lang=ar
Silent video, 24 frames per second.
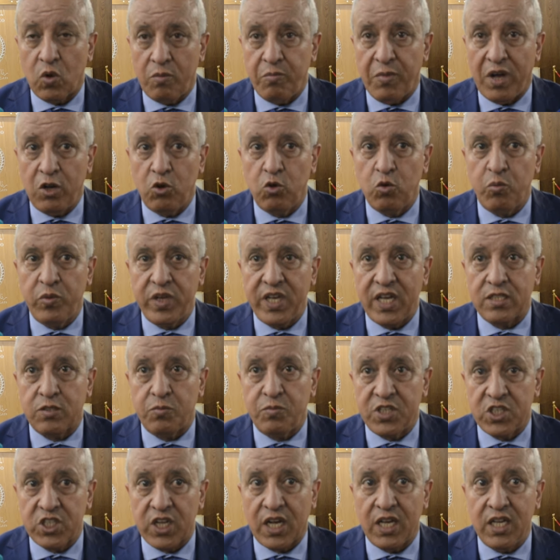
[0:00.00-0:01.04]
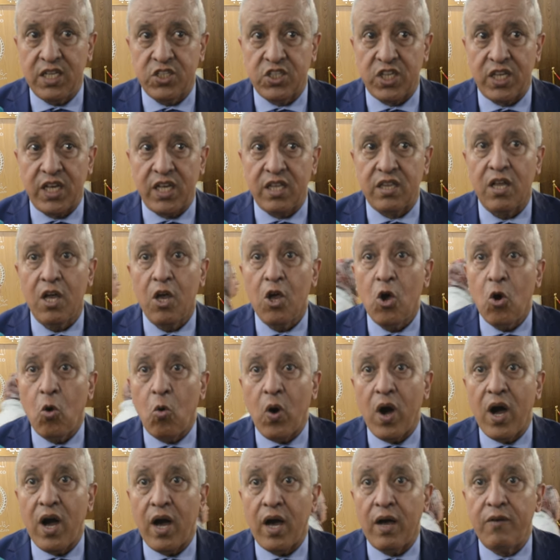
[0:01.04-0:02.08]
والمعلوميات بشكل جيد
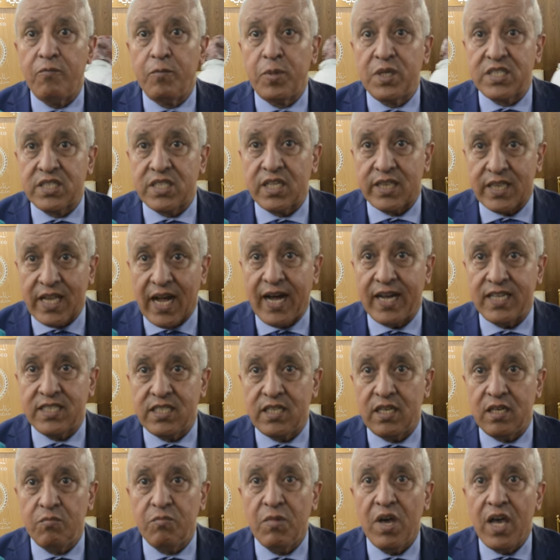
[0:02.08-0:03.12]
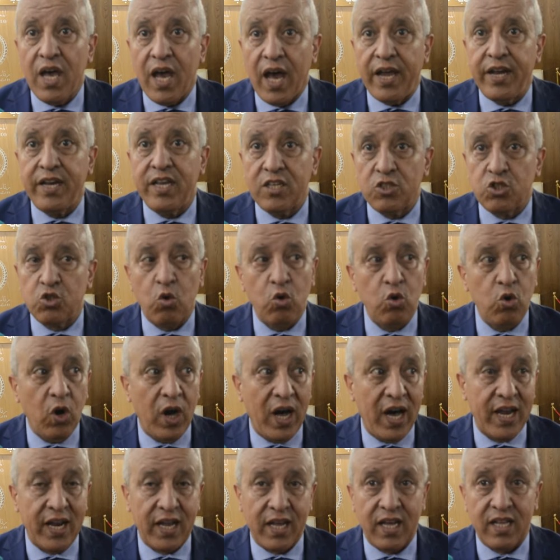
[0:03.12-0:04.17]
وباستطاعتهم ان يشلوا
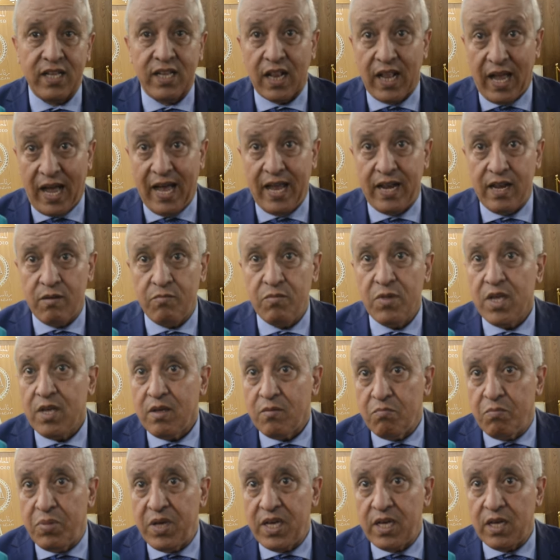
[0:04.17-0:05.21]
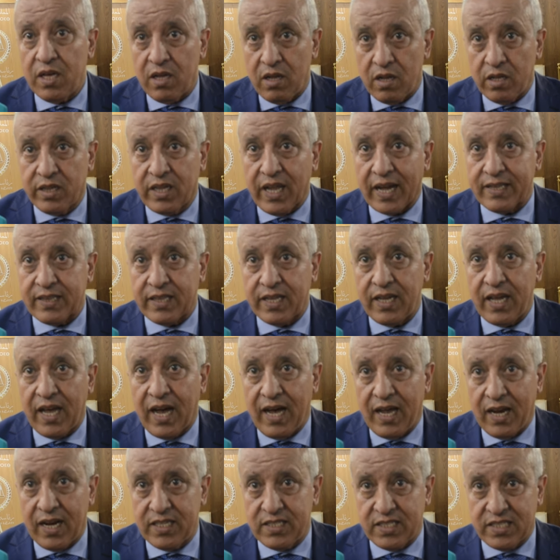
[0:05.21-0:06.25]
حركه العالم بالضغط
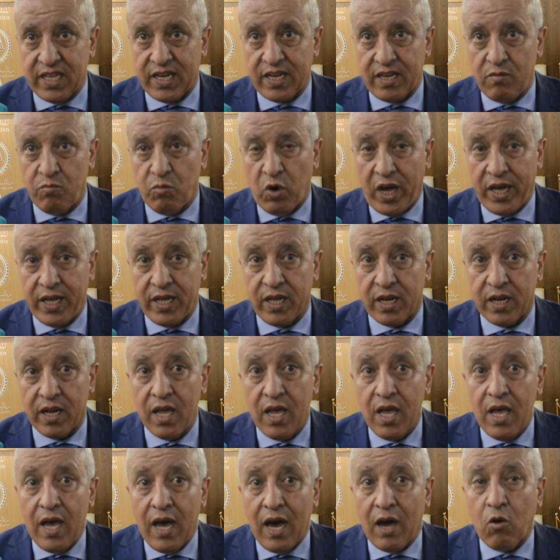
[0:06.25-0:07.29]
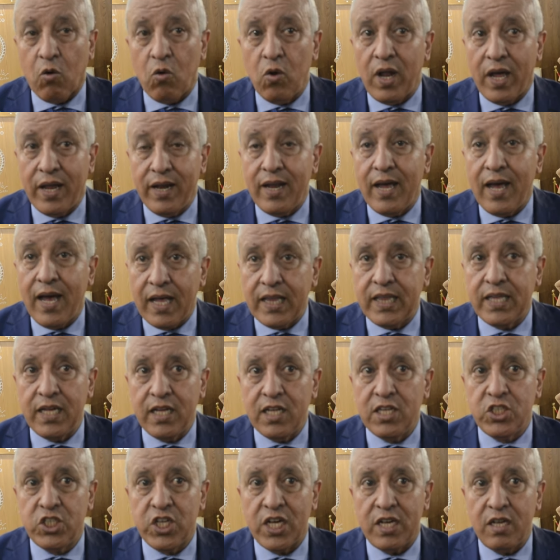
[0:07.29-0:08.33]
على زر معين اقول ان هذه
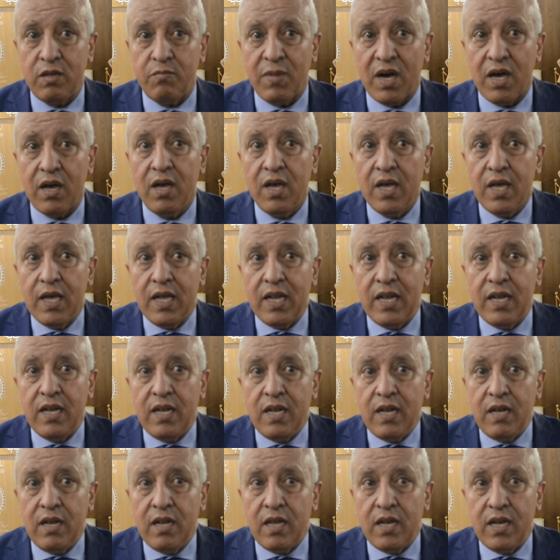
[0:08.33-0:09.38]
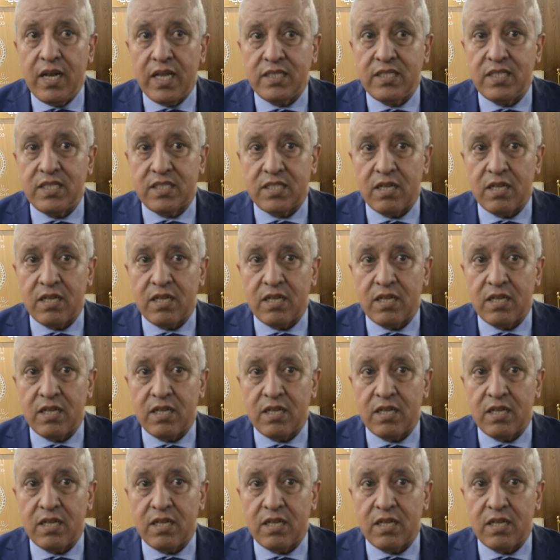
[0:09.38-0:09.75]
الجريمه التي